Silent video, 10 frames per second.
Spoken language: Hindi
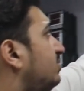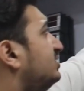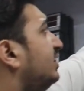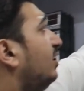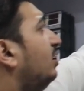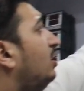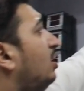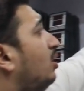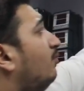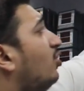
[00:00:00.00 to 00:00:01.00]
मिल जाएगा
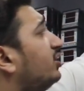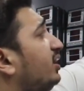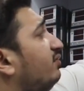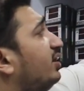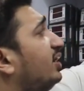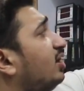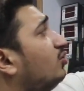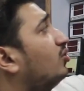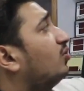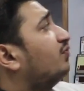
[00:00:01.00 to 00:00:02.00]
बॉटलिंग वगैरह
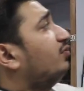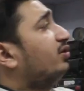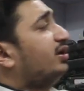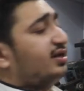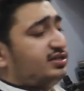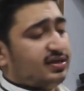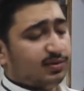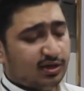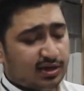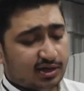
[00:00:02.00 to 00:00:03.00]
कोई सॉफ्टवेयर वगैरह
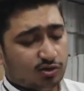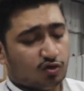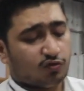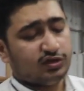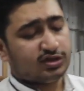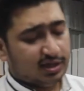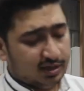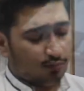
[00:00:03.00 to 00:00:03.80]
चीज़ें बना रहे तो स्विच की